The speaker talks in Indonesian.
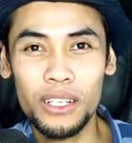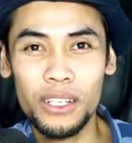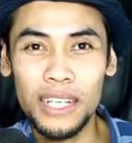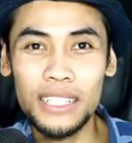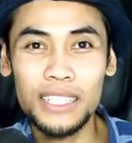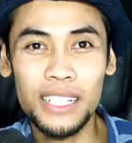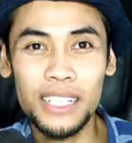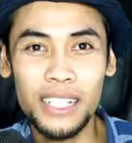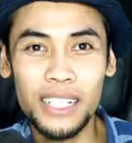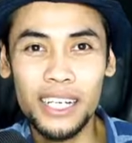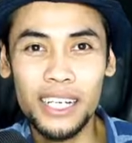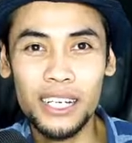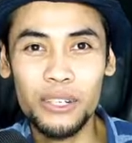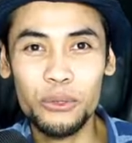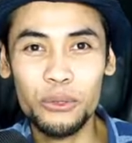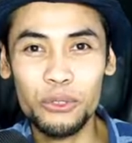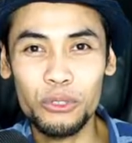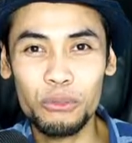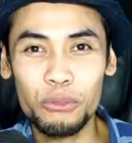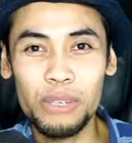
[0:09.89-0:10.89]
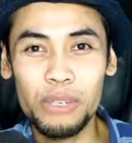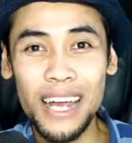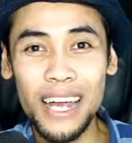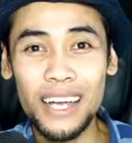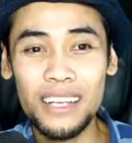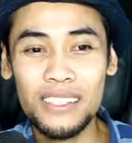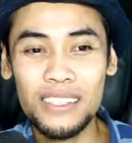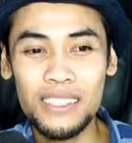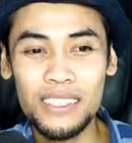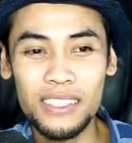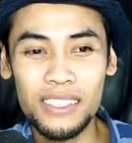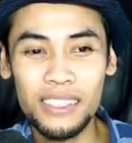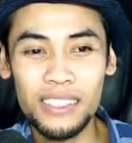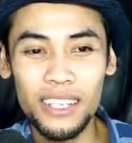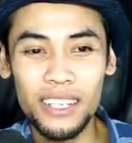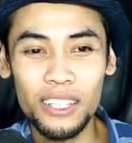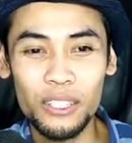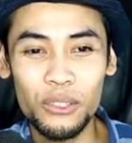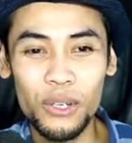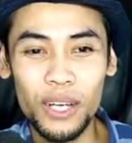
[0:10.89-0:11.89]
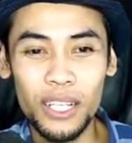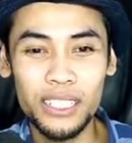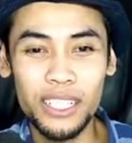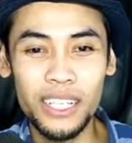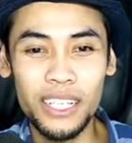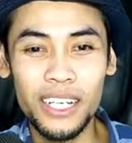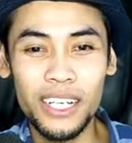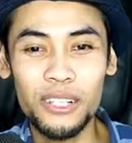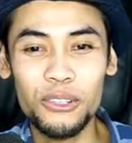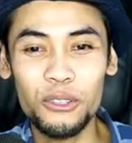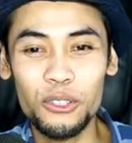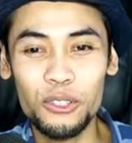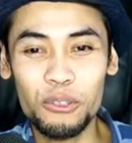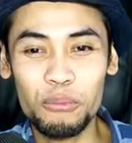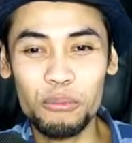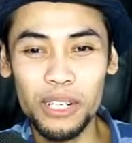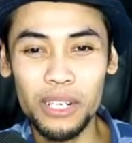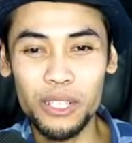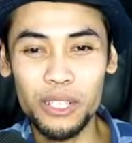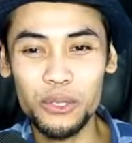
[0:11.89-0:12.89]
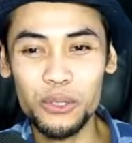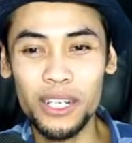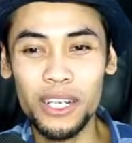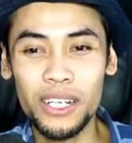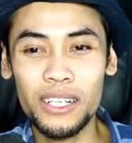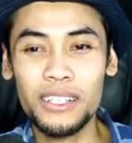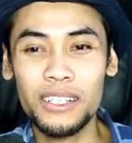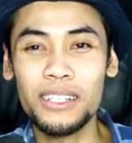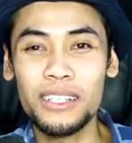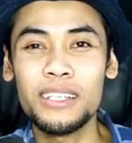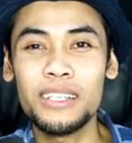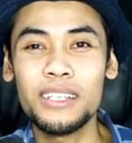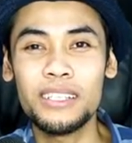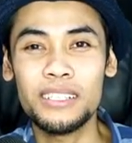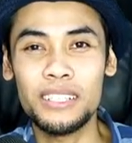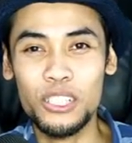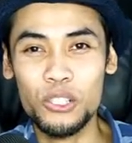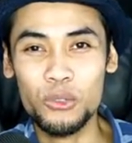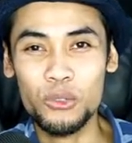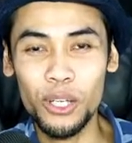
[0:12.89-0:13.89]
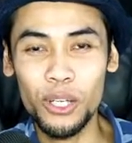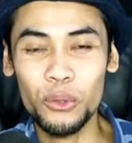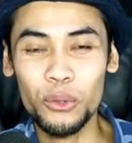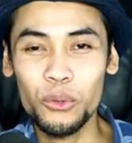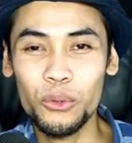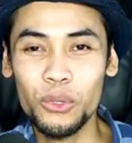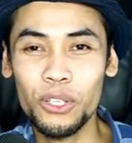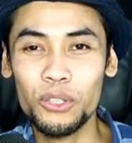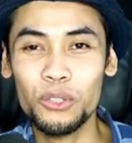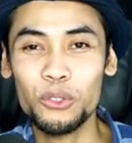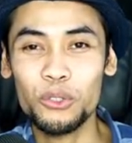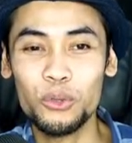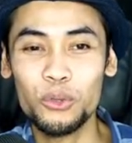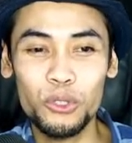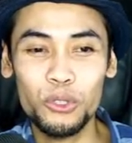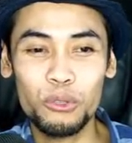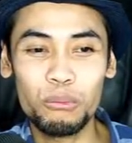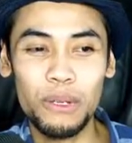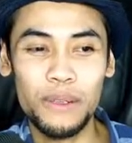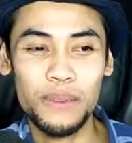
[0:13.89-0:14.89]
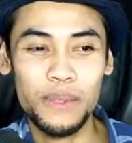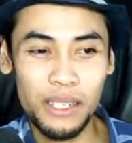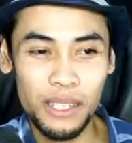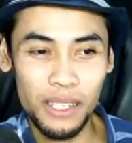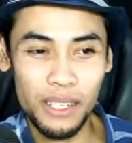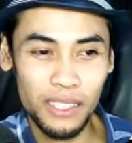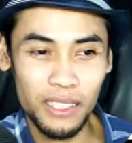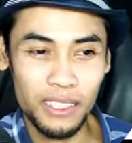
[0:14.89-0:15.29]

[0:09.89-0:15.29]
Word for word: ajakan untuk beraksi atau ajakan untuk melakukan sesuatu atau untuk bertindak.